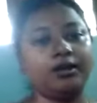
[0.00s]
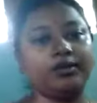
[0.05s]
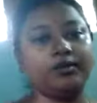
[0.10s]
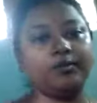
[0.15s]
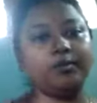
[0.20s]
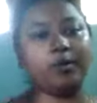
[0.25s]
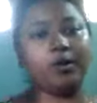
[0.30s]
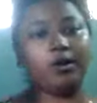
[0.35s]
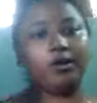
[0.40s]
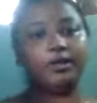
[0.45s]

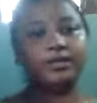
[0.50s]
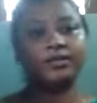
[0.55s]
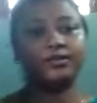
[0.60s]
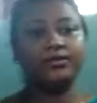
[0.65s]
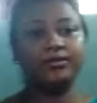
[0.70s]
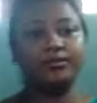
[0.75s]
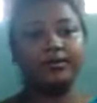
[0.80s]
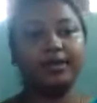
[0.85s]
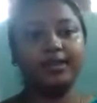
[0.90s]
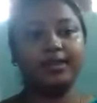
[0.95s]
গুড মর্নিং
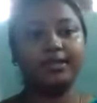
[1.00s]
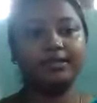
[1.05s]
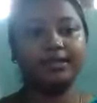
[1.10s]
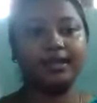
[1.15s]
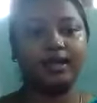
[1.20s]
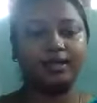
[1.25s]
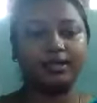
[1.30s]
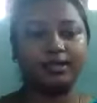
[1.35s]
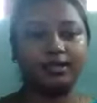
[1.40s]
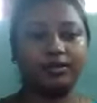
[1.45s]
স্টুডেন্টস
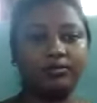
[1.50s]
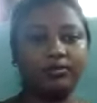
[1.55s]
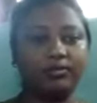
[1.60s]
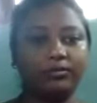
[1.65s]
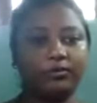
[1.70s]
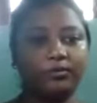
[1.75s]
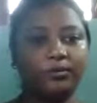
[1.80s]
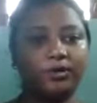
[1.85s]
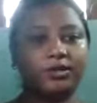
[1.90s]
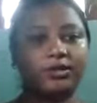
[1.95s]
আশা
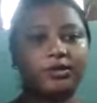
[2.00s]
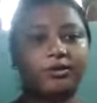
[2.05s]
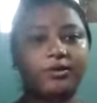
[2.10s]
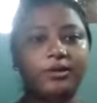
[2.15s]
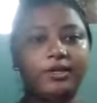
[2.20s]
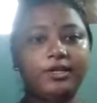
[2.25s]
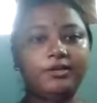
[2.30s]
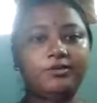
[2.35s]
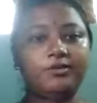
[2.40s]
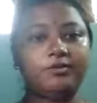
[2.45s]
করি তোমরা
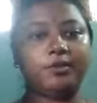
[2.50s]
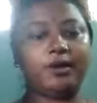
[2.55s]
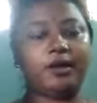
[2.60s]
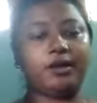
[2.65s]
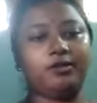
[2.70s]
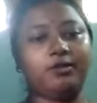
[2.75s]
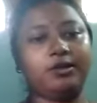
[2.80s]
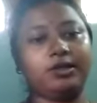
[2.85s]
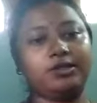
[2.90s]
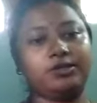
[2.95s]
সকলেই খুব
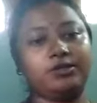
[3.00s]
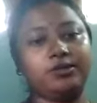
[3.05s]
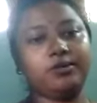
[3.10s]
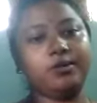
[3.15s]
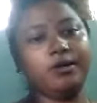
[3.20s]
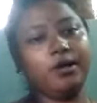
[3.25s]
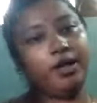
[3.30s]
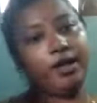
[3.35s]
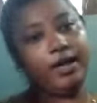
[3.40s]
ভালো আছো